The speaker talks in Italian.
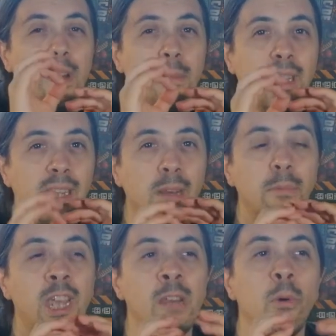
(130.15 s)
veramente
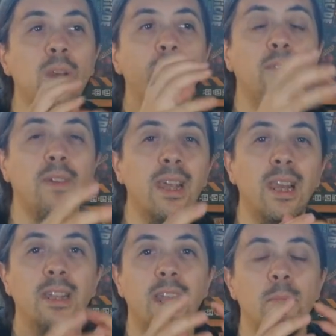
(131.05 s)
al minimo
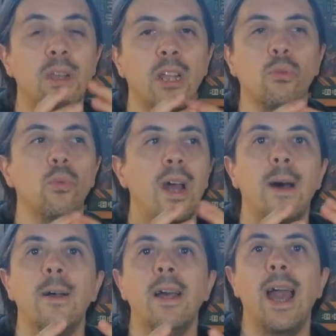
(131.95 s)
l'infill della
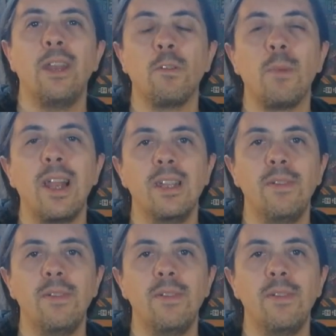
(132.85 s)
miniatura è normale,